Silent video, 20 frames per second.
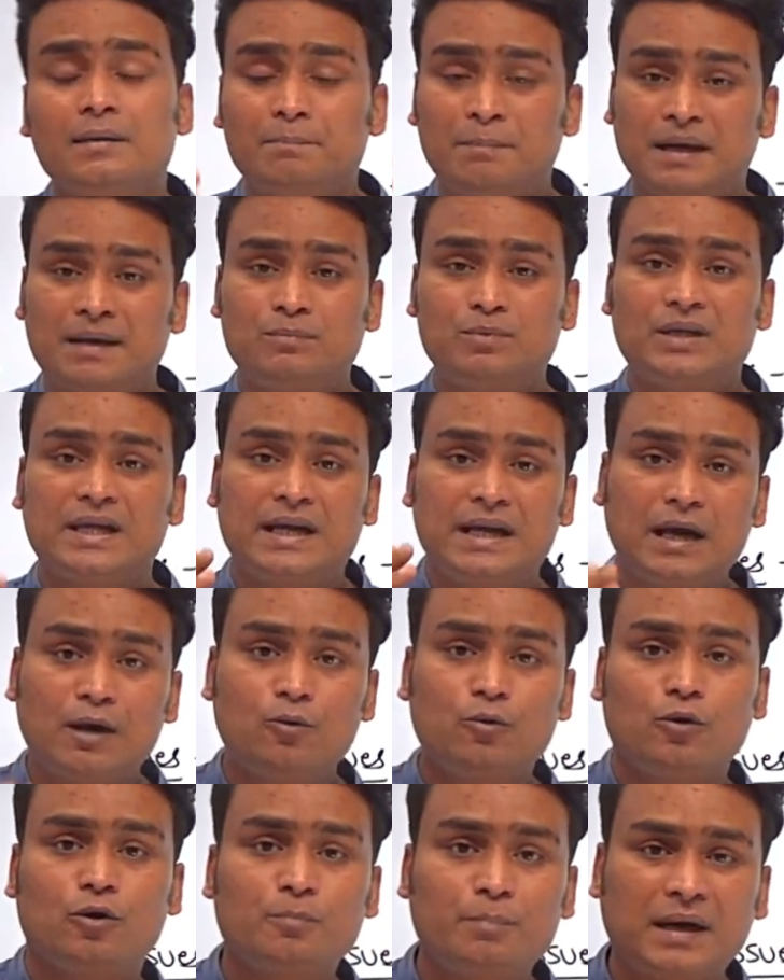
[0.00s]
మనం ఎలా
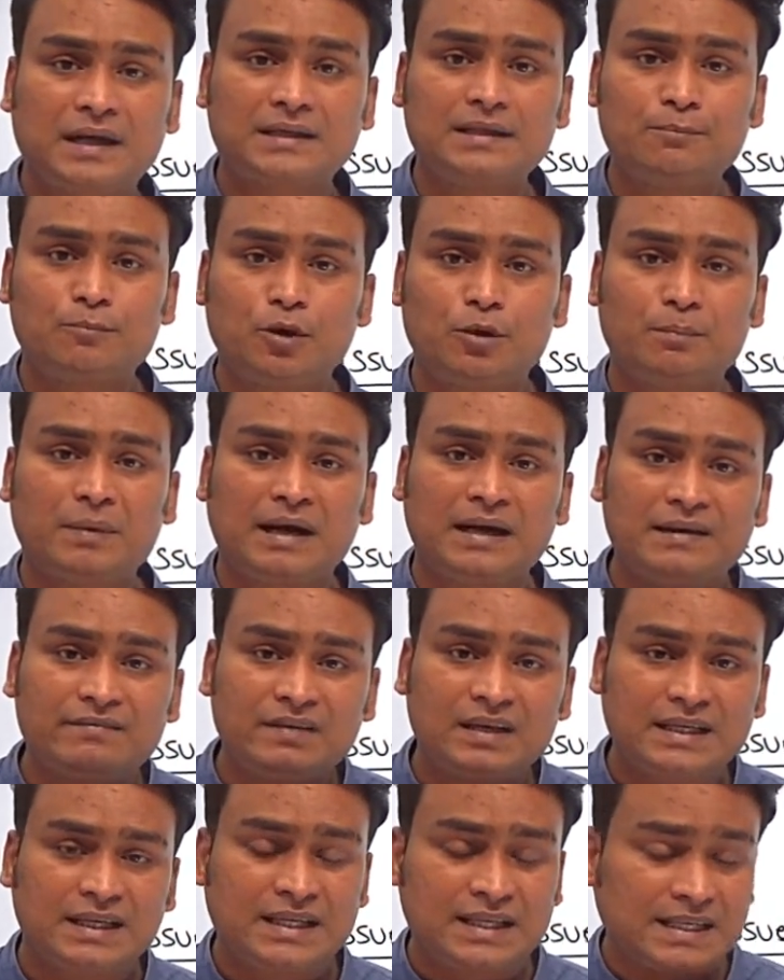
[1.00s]
ఉక్కుపాదం మోపాలి
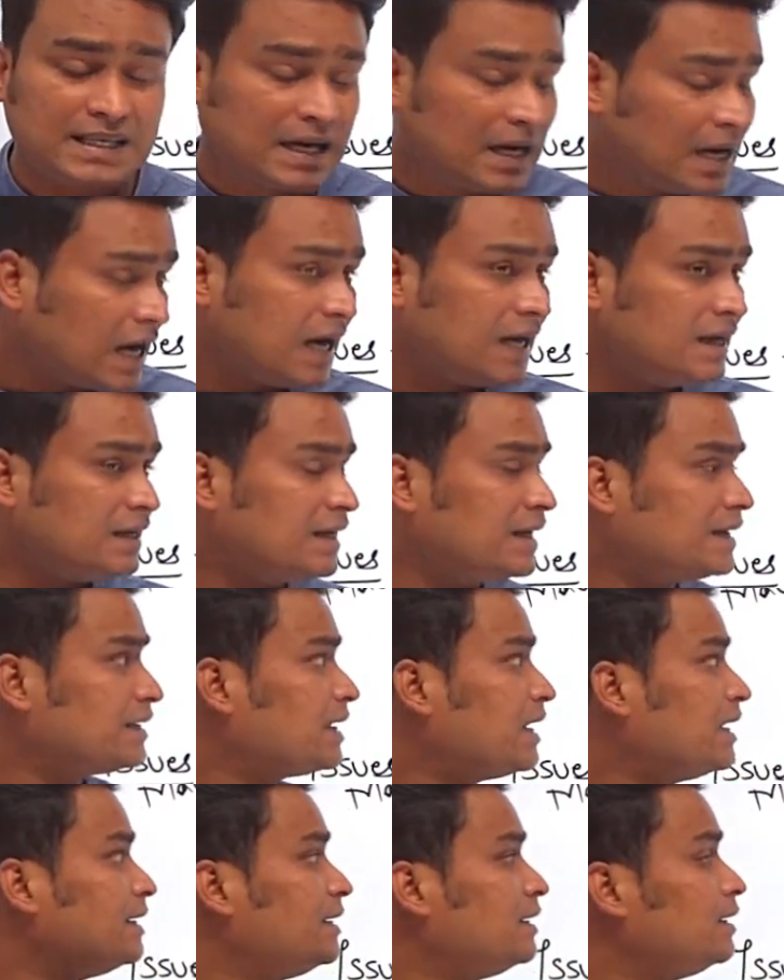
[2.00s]
వీటిని ఎలా
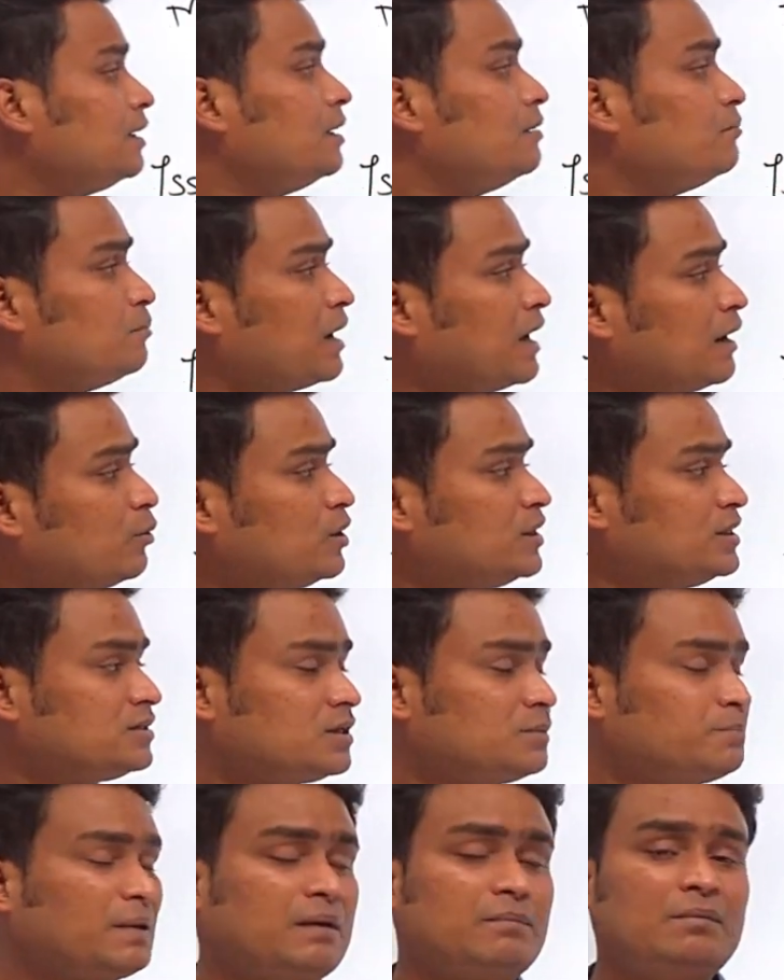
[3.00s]
అరికట్టాలి
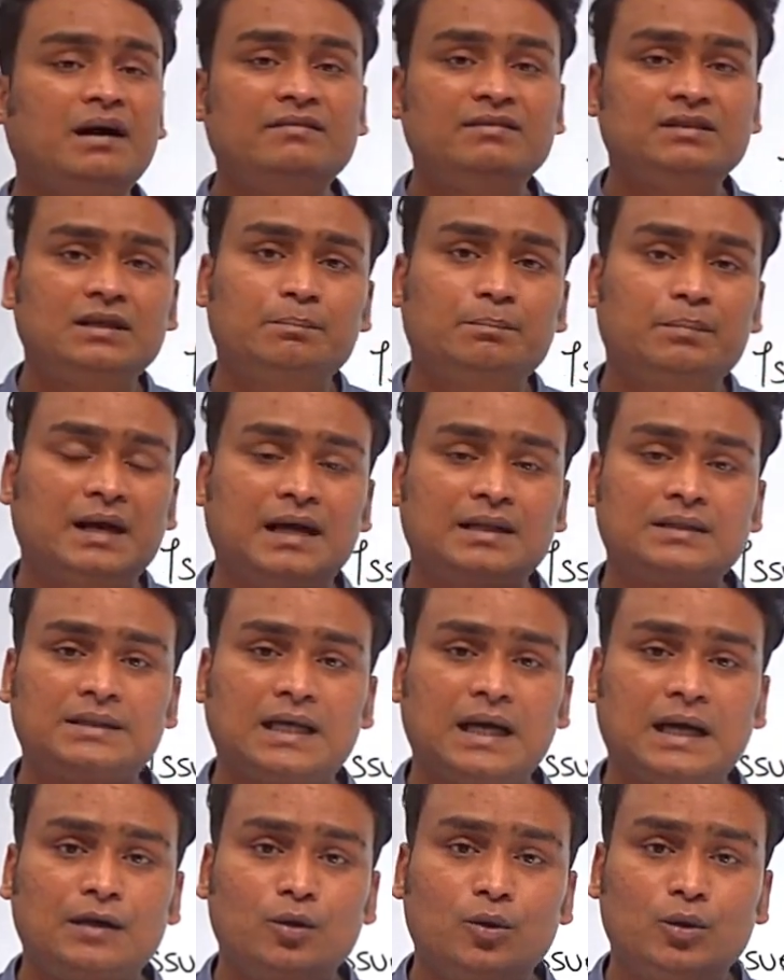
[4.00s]
మావోయిస్ట్ ప్రభావిత
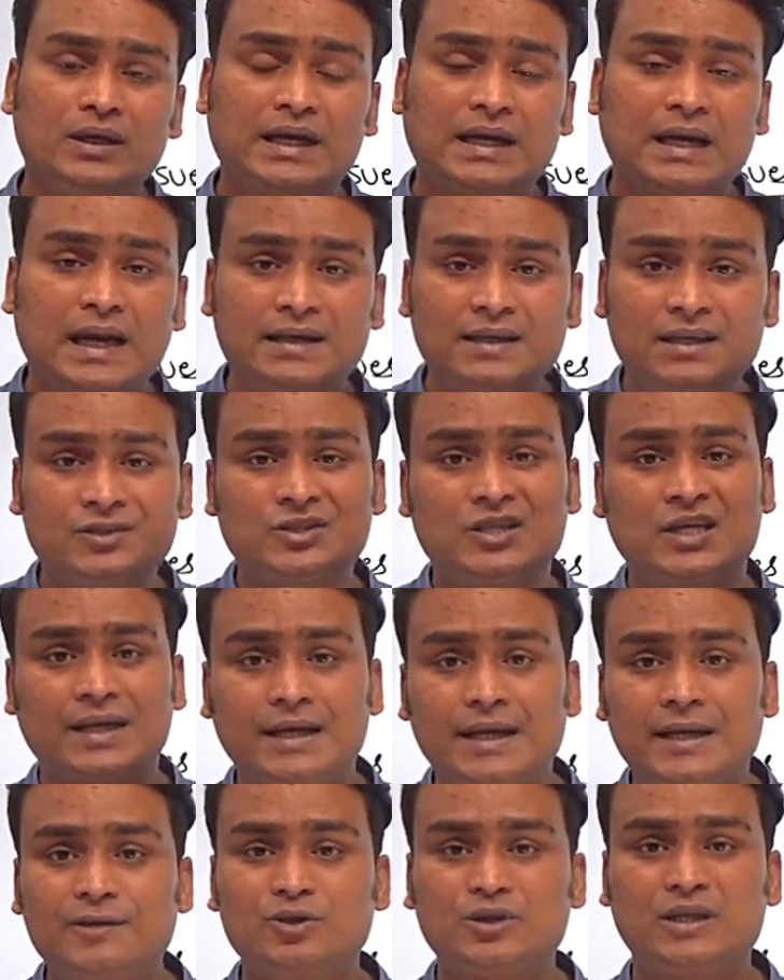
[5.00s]
ప్రాంతాల్లో ఎలాంటి
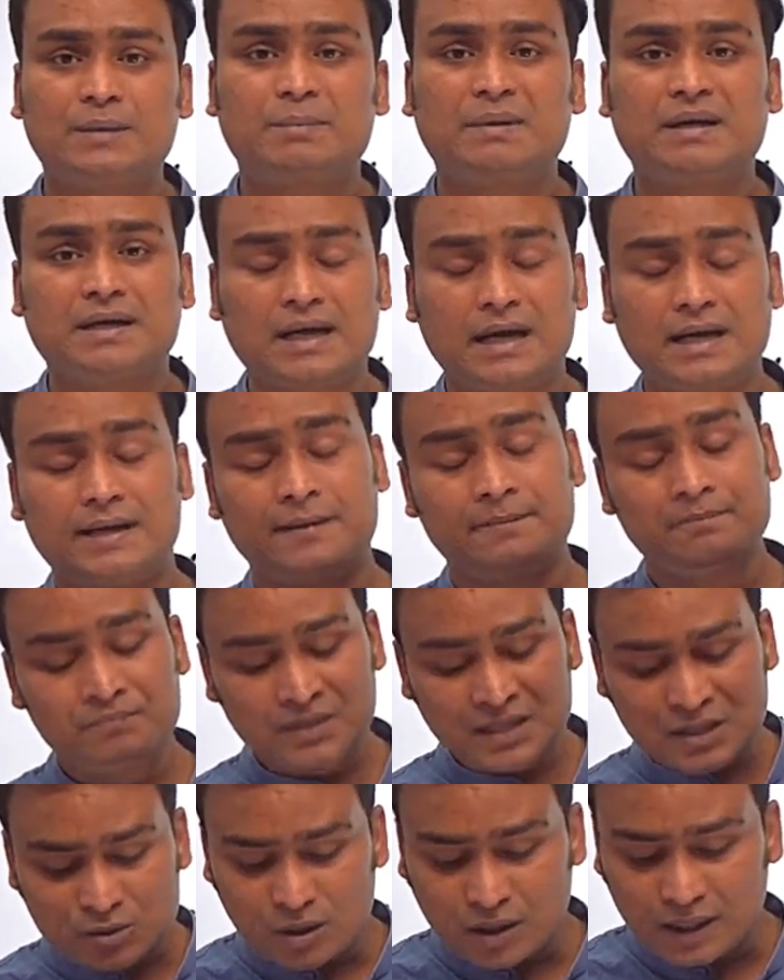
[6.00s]
చర్యలు చేపట్టాలి
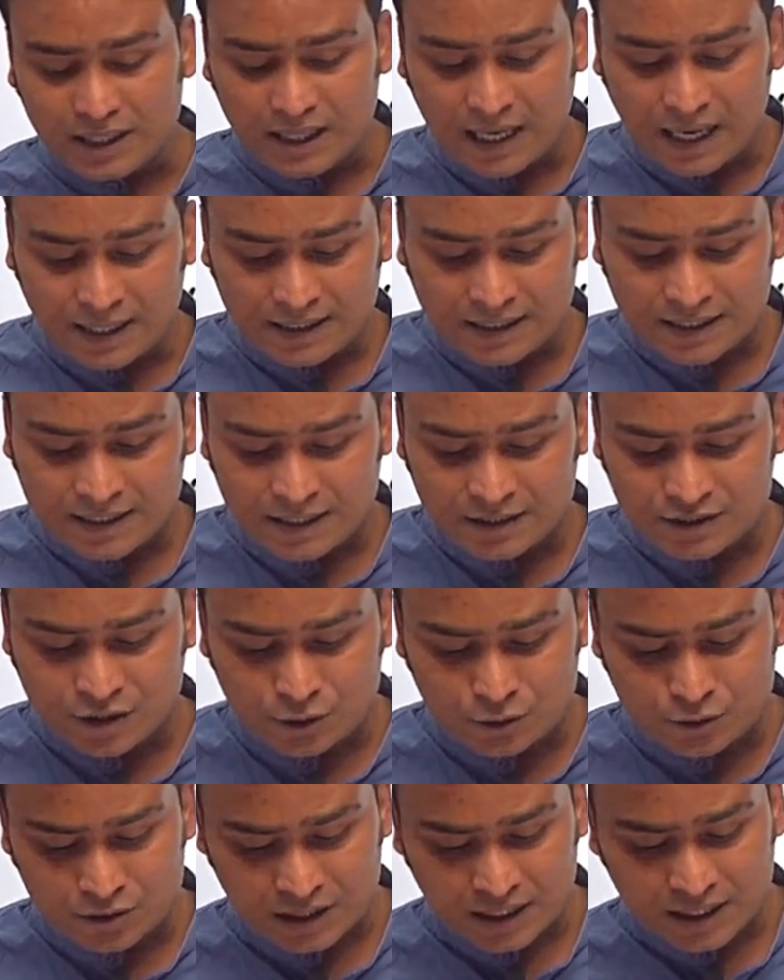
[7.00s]
సో ఇలాంటి ఇలాంటి
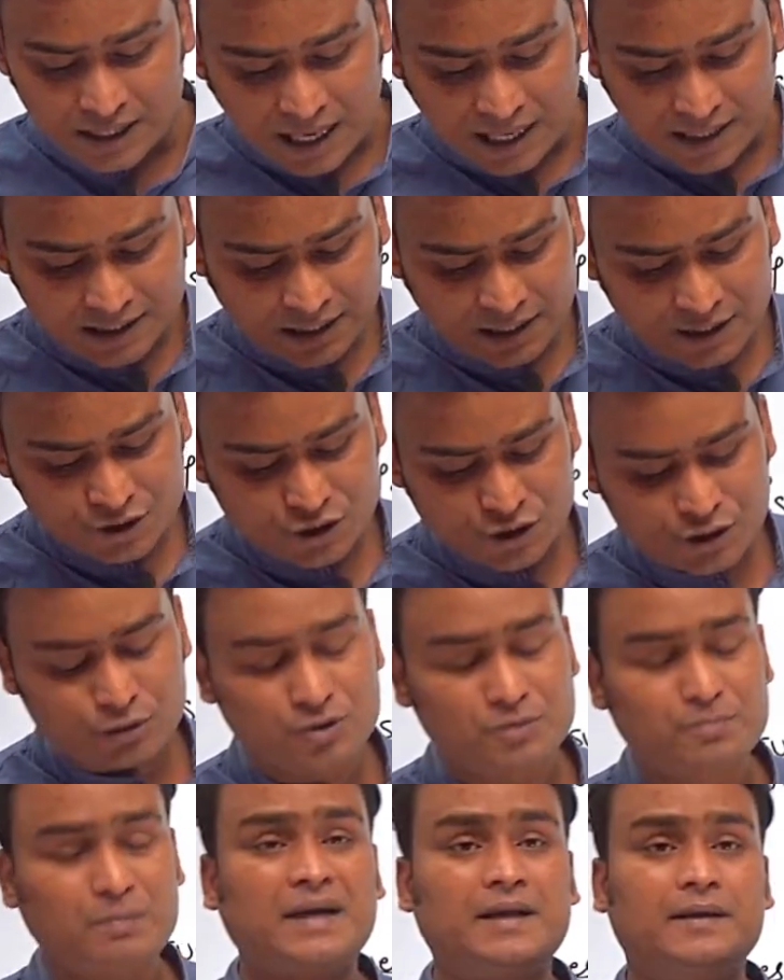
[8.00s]
డిష్యూస్ ఇలాంటి
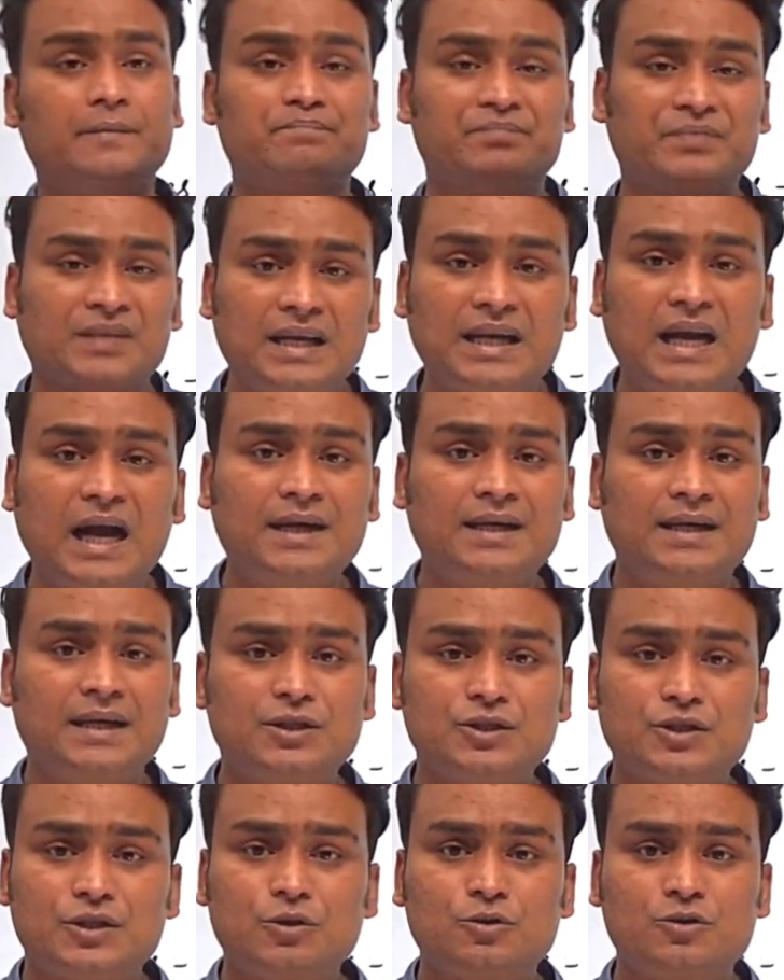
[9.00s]
ఇష్యూస్పై ఇలాంటి
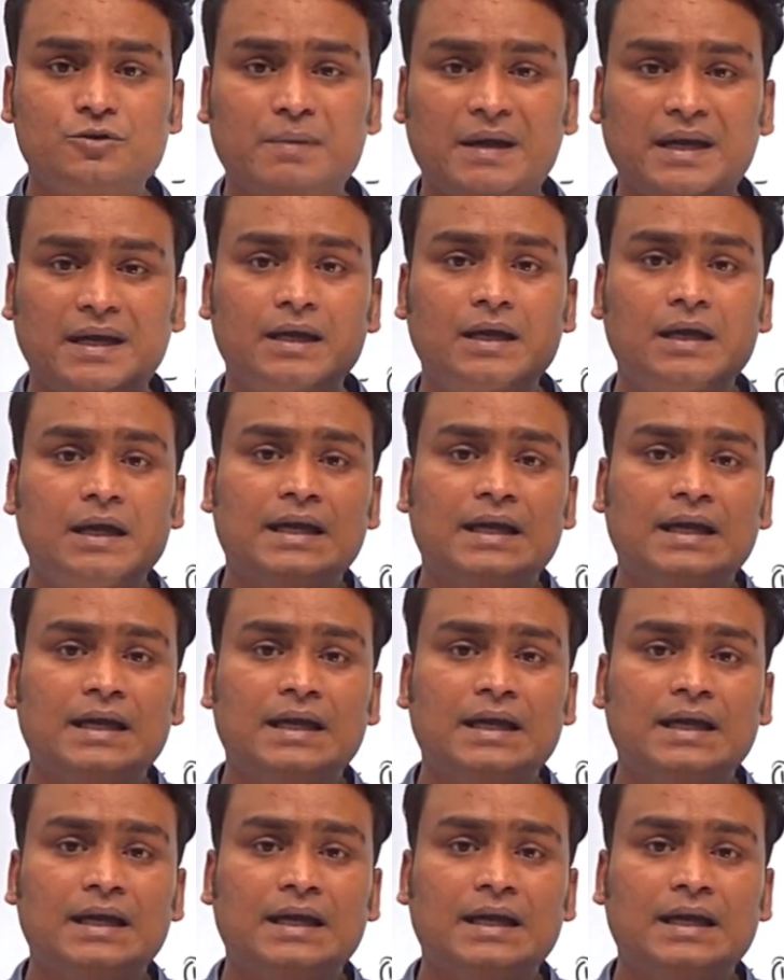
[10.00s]
ఇష్యూస్పై